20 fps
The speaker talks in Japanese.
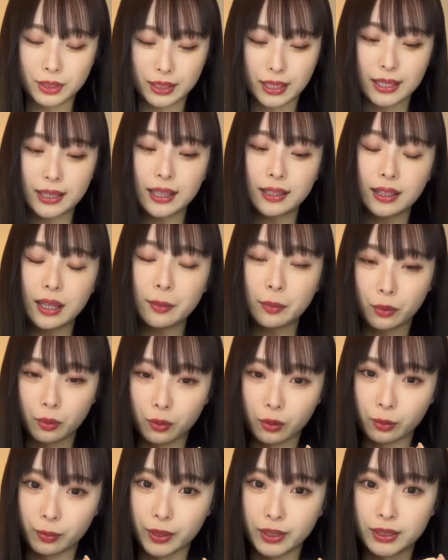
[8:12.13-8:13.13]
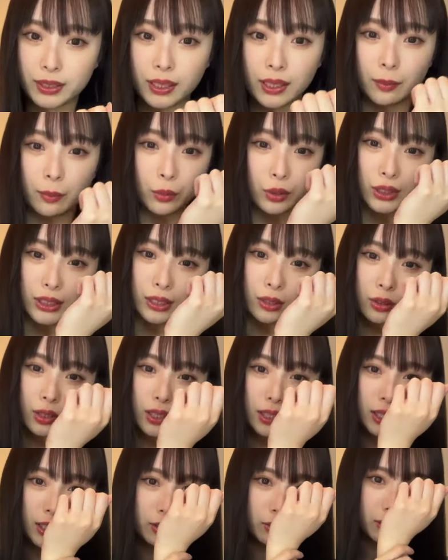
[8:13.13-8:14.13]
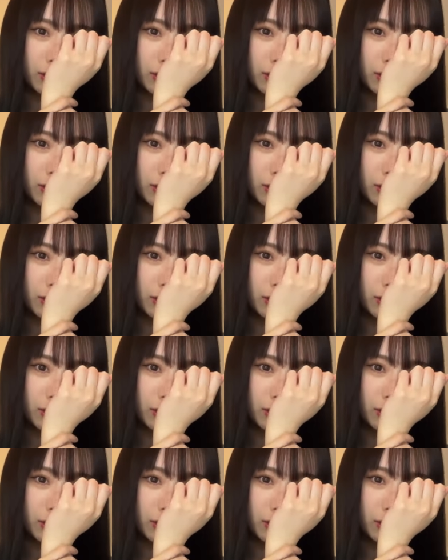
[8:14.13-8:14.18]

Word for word: つけたてもめっちゃもちろんいい